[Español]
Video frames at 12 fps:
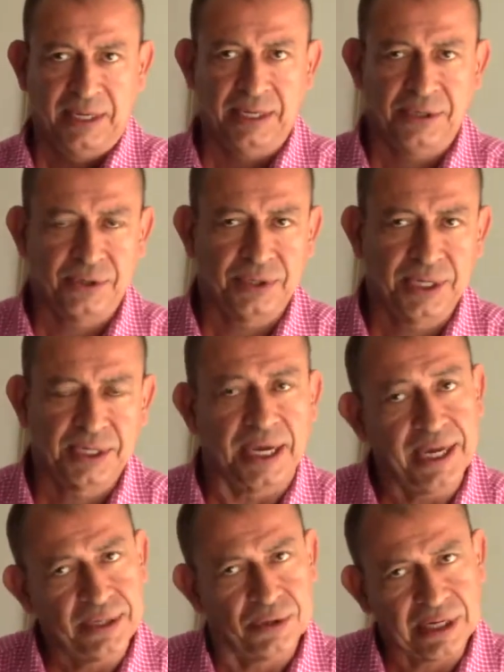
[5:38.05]
entonces,
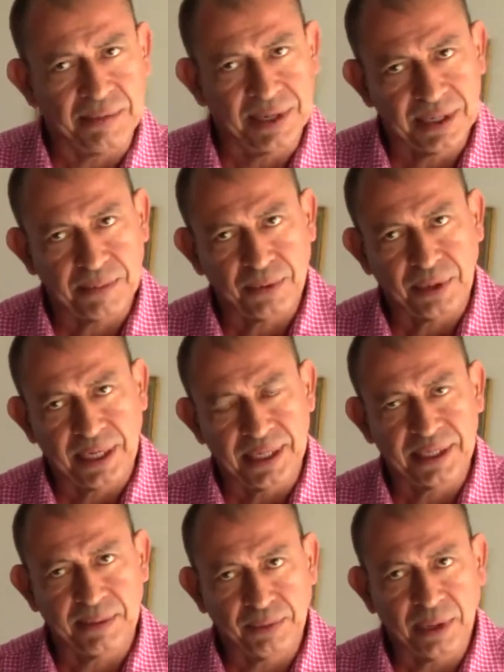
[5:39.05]
eso también se podrá
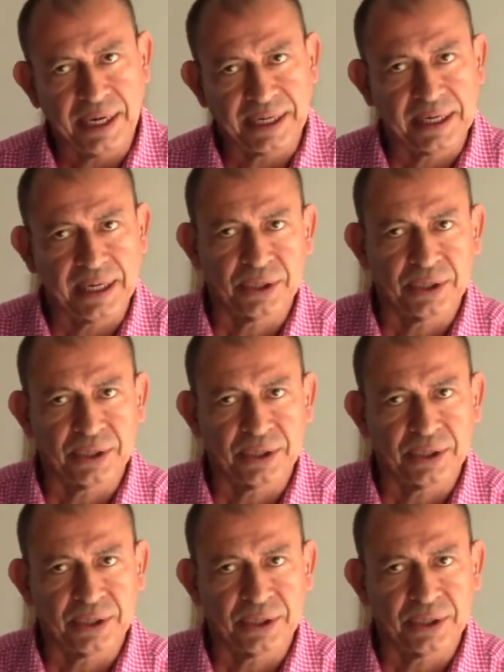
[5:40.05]
estipular,